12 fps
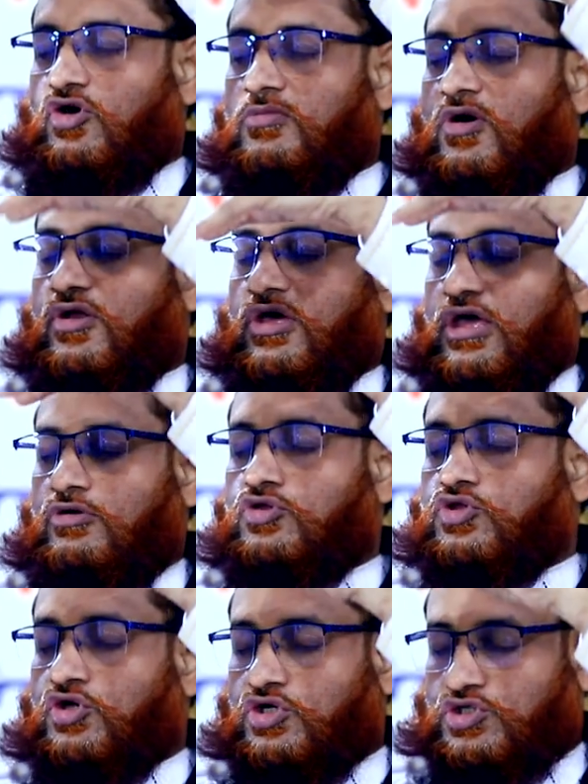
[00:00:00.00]
ওমরের
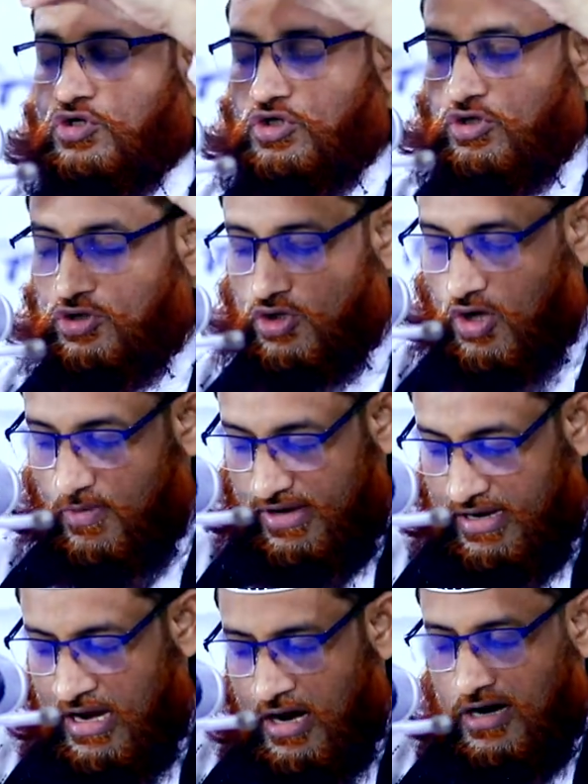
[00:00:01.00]
উত্তরসূরি হতে হবে
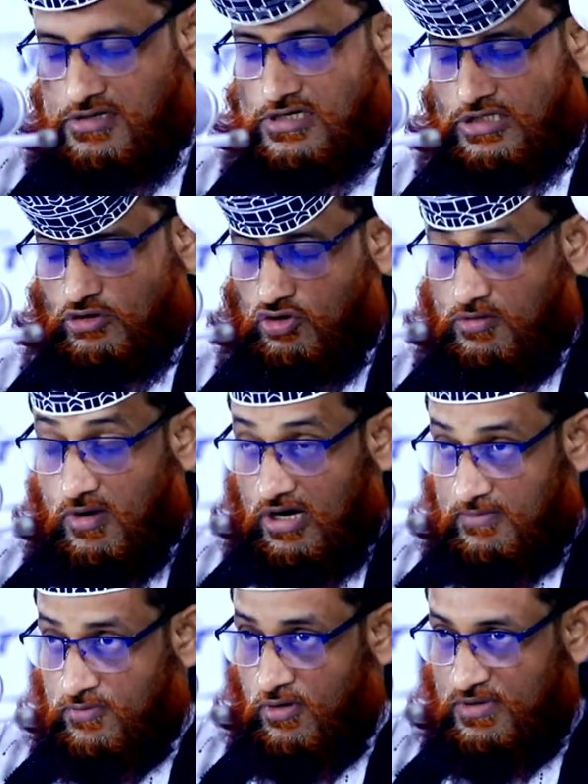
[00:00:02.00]
হজরতে
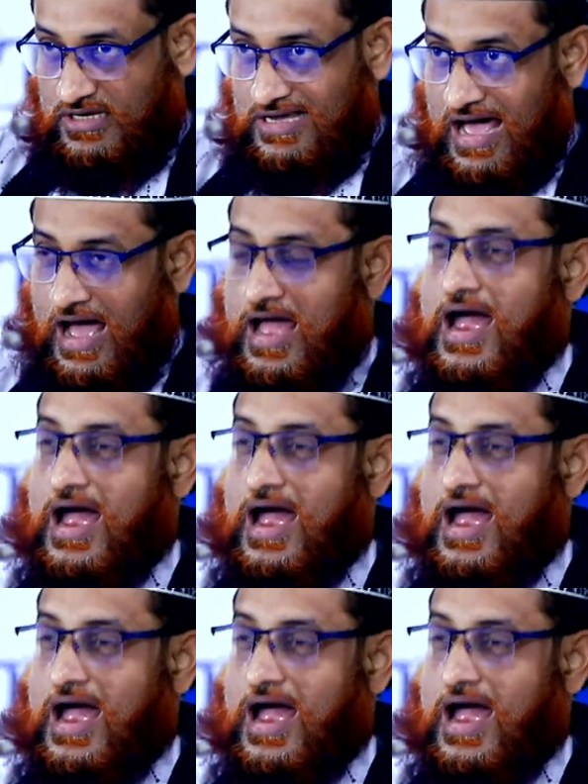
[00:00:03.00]
ওমরের ভূমিকা